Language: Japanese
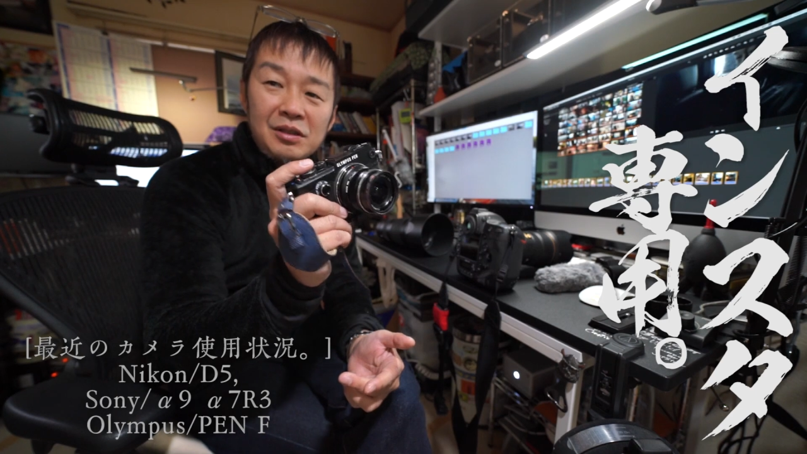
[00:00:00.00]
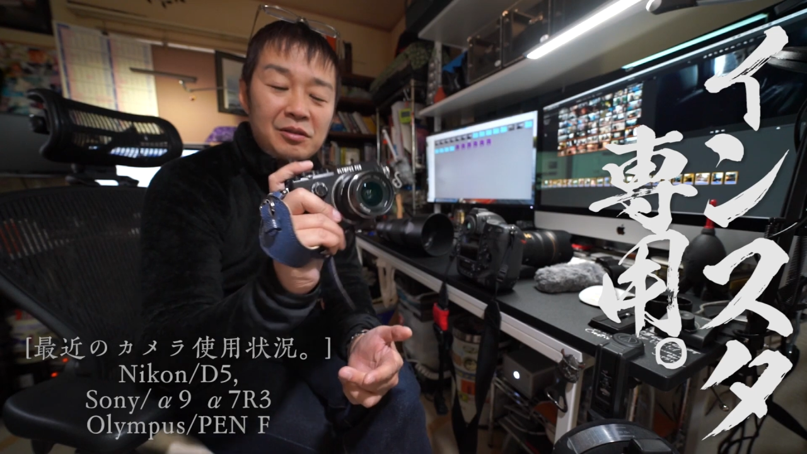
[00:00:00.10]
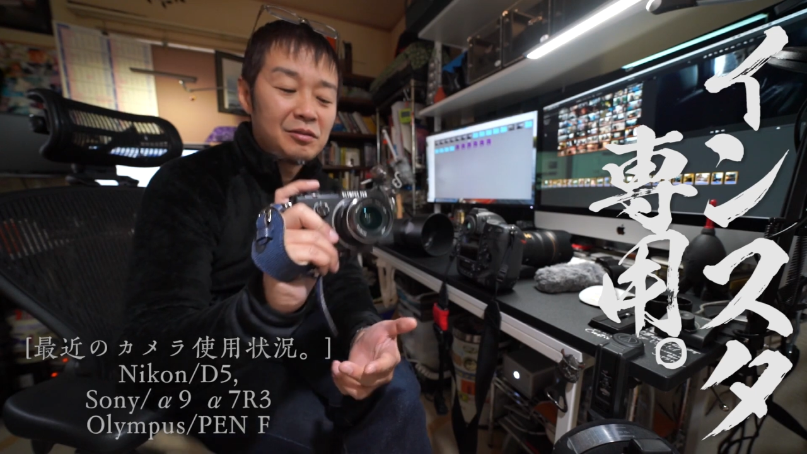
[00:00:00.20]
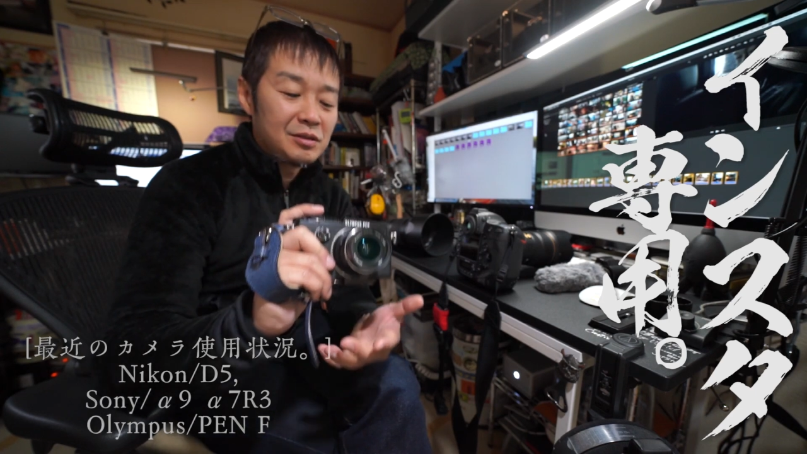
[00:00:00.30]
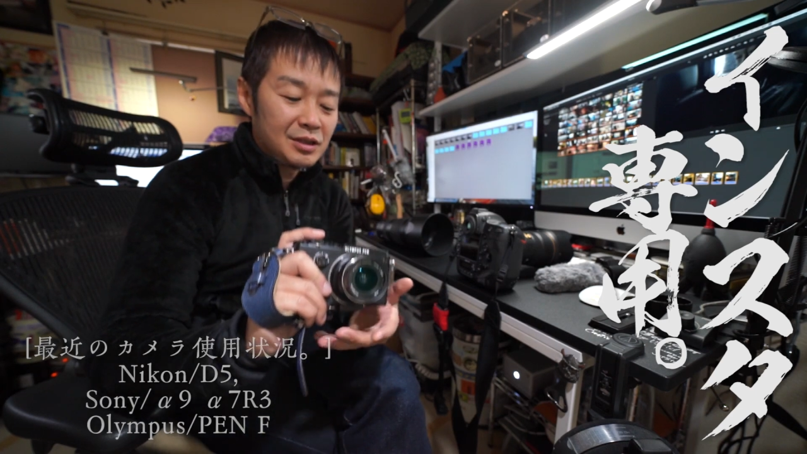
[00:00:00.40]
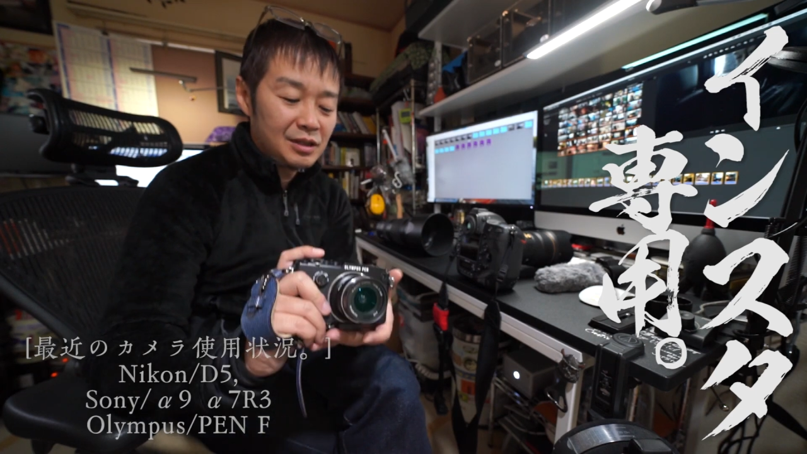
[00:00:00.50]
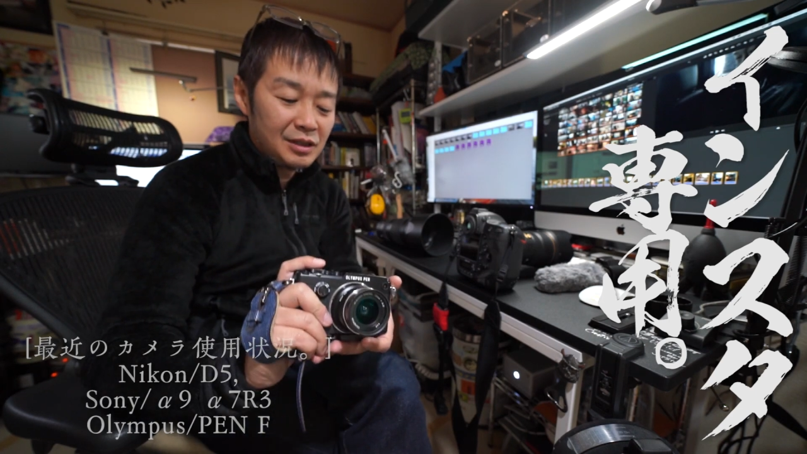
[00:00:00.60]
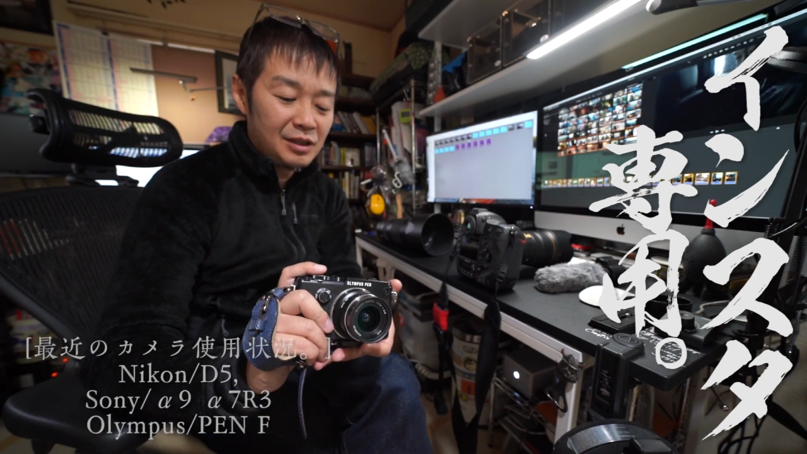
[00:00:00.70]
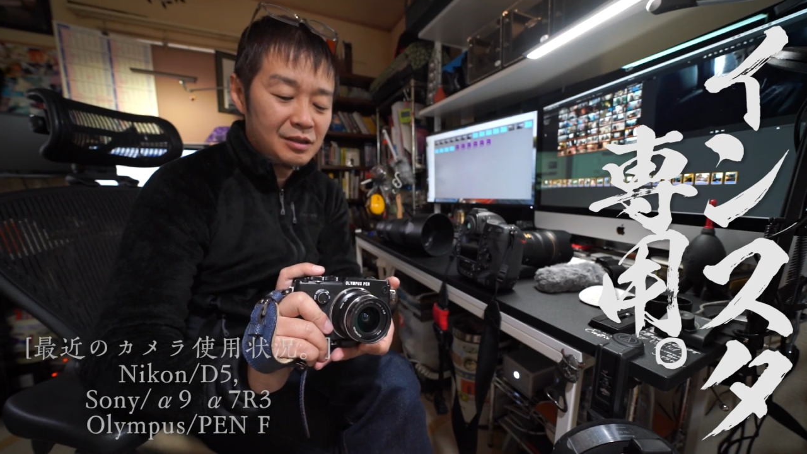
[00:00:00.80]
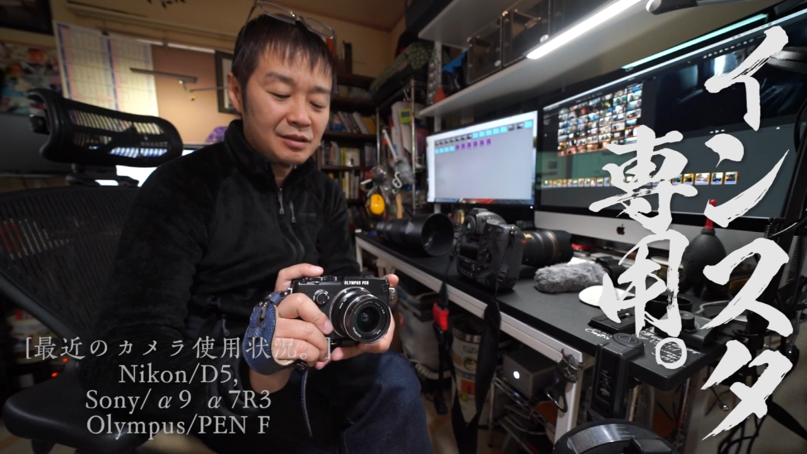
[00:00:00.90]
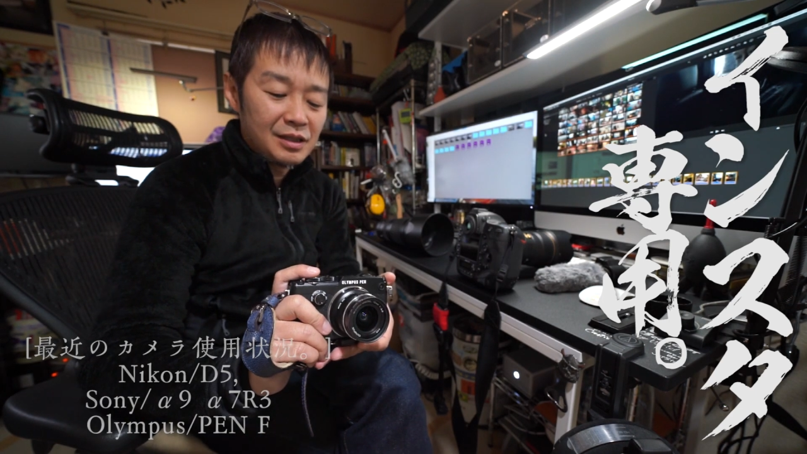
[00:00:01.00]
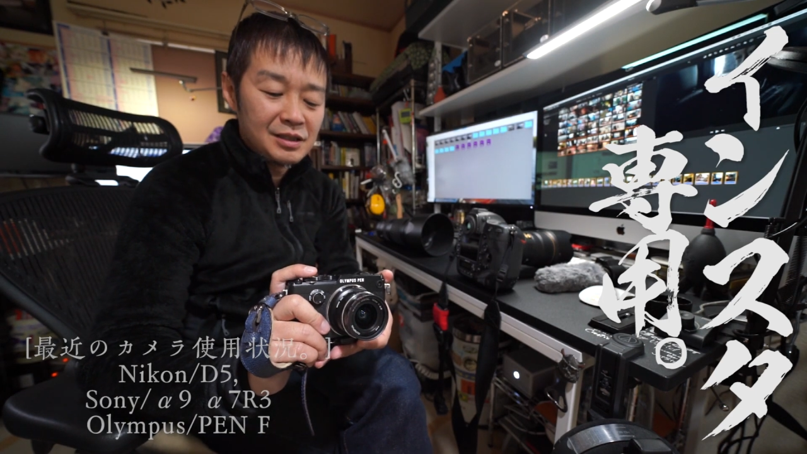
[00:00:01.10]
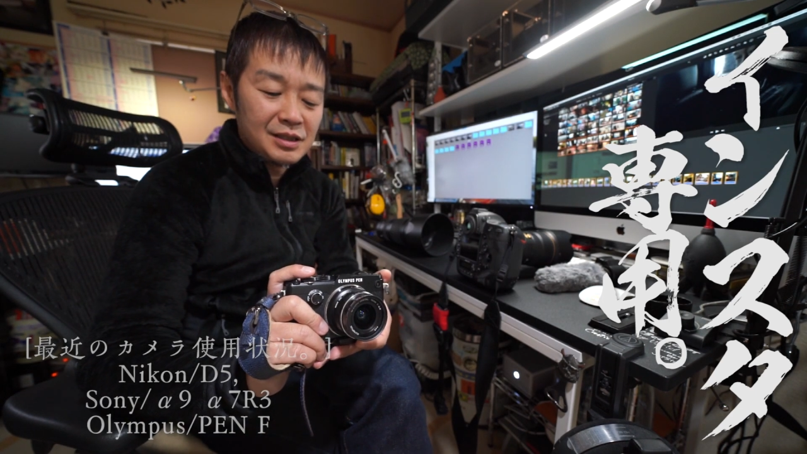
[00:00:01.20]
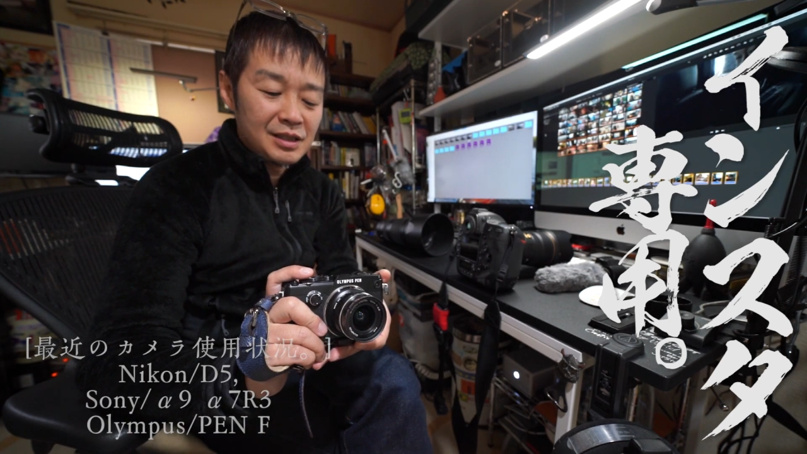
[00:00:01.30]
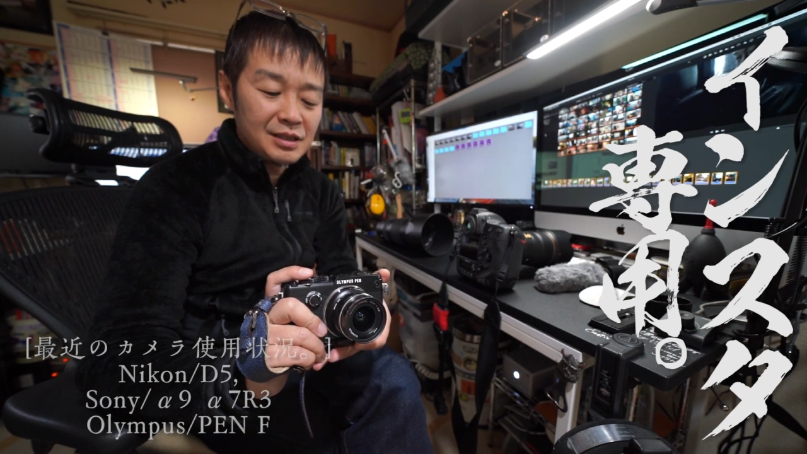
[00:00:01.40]
にこれを使っている感
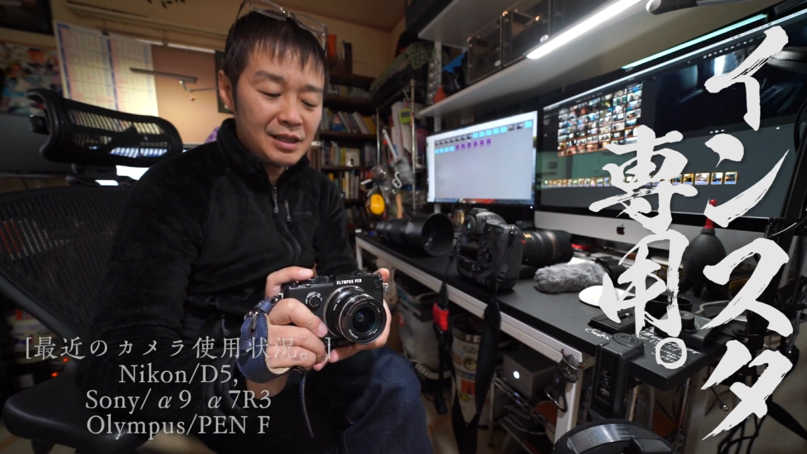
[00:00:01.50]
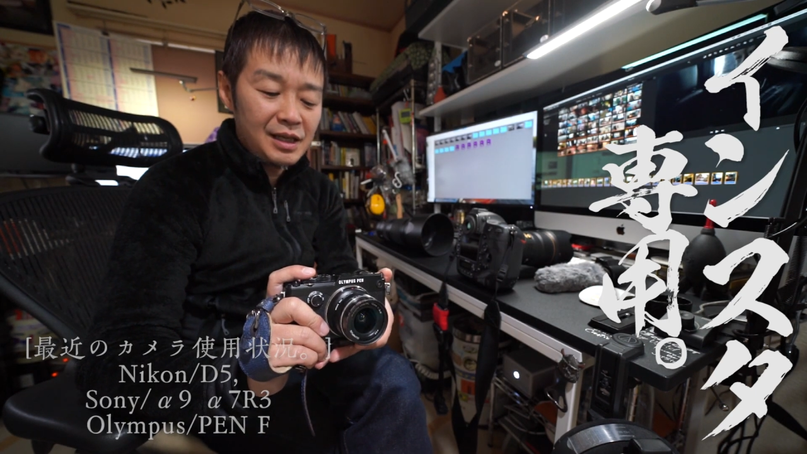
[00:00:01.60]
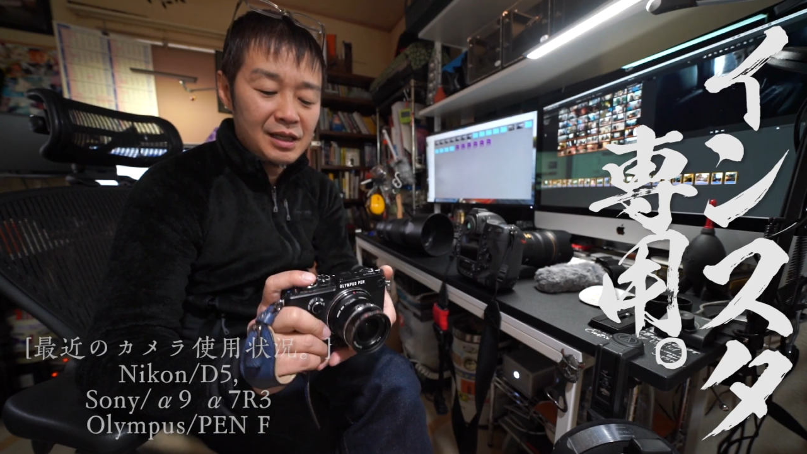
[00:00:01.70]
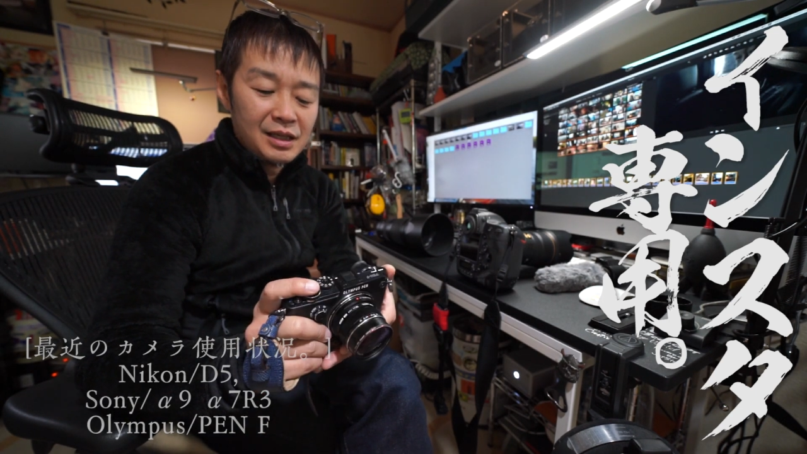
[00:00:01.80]
じですね。